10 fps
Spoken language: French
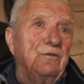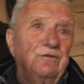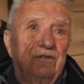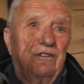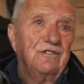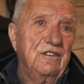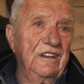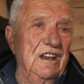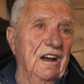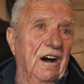tout ce que je
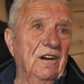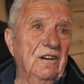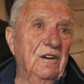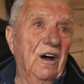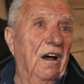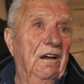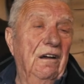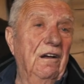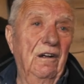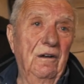dis là. Hein?
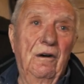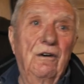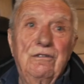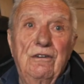Hein,